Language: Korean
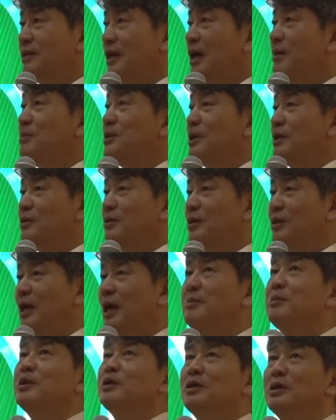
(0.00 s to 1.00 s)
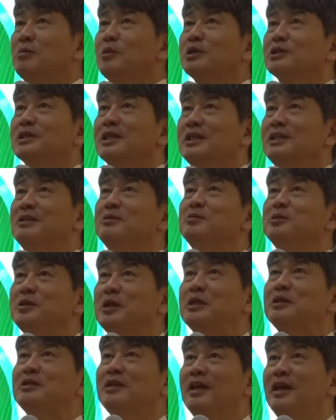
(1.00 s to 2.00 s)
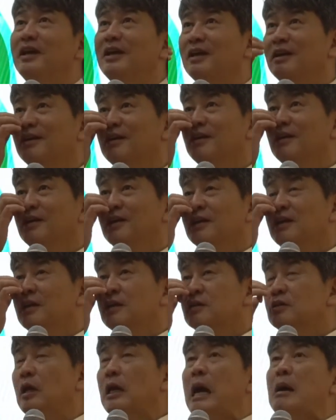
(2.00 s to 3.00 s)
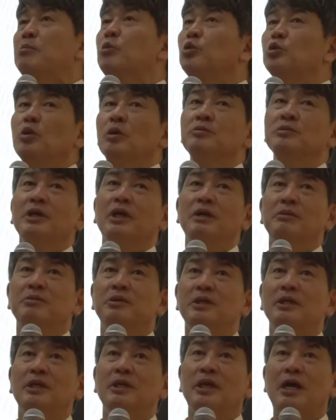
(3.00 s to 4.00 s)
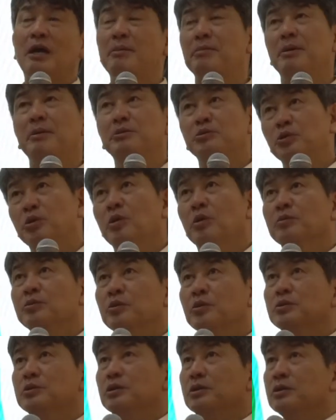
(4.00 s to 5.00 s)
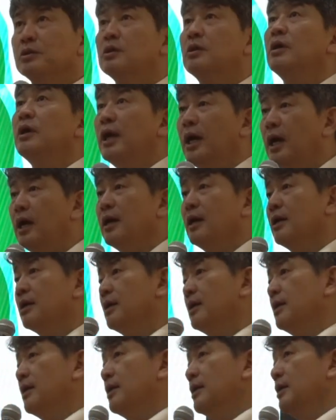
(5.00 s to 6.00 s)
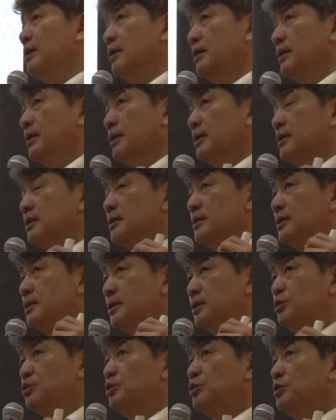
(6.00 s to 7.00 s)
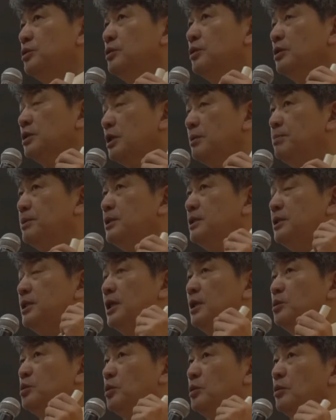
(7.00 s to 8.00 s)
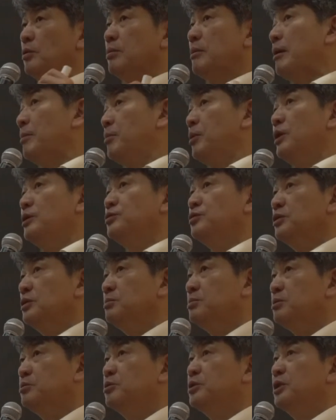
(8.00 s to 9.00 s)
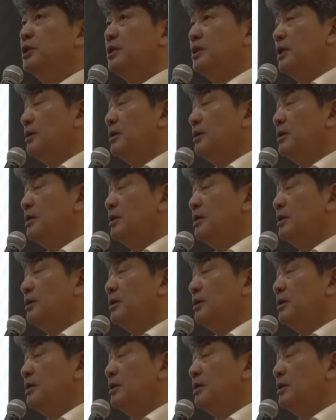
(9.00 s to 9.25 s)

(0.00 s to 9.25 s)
합의해서 라면 끓여 먹자 이러면 되는데 그 아무것도 없는 사람끼리 합의할 소용이 없는 거죠. 그러나 기술은 어차피 시장을 통해서 확보할 수 있는 부분이 있기